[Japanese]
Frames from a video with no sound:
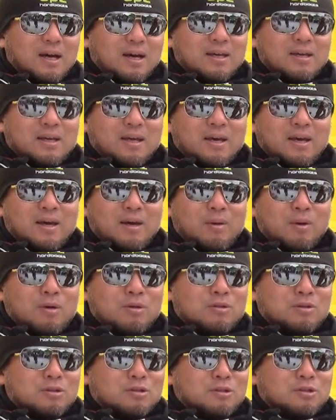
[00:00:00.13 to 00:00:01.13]
はいえー、
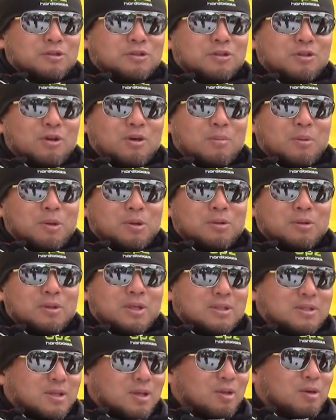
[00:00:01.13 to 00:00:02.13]
ホルクルスノーボード
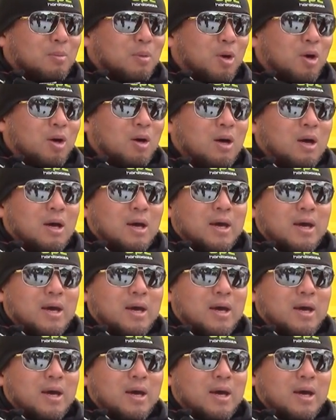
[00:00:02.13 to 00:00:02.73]
ですけども、